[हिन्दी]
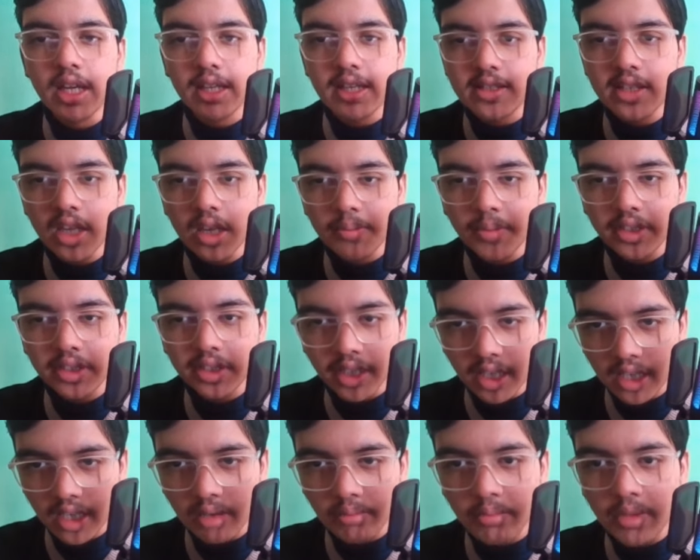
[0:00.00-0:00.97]
किसी की मदर
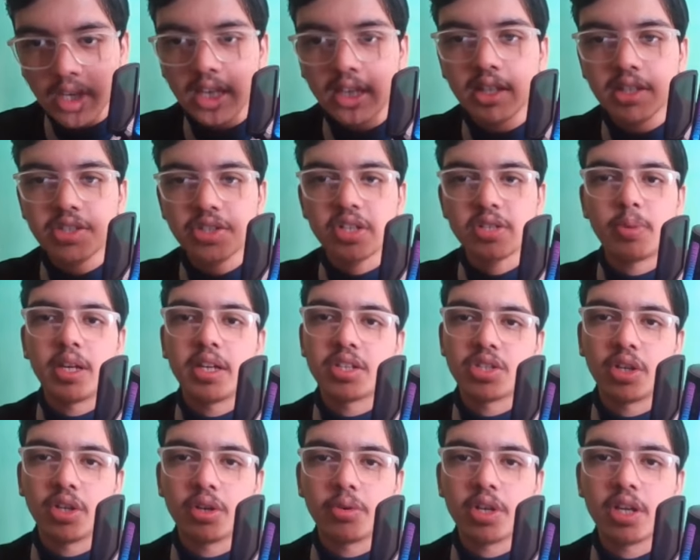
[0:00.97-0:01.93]
के नेम में एक एक्स्ट्रा स्पेलिंग
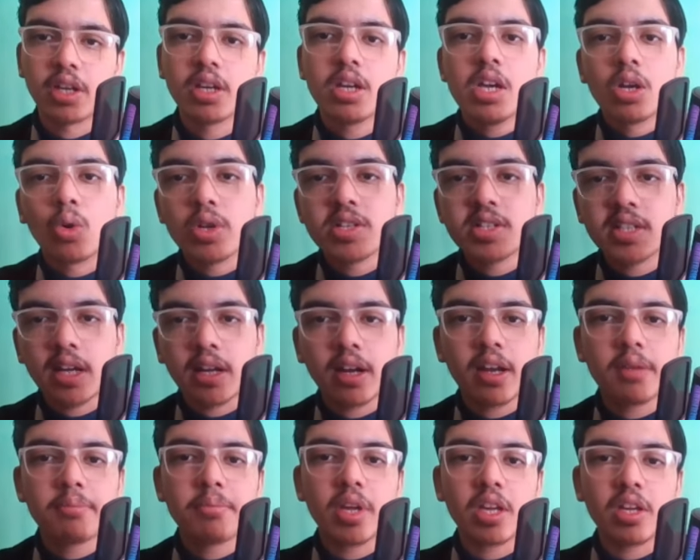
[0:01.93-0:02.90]
जुड़ी हुई है कोई सर
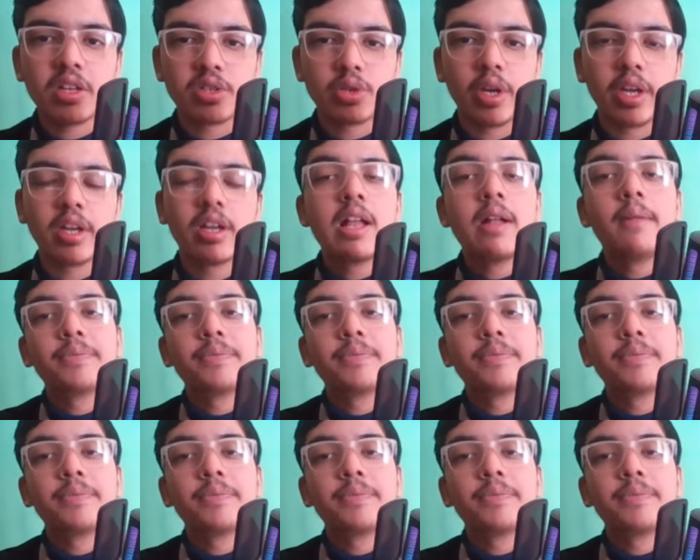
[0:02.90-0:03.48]
नेम में इशू है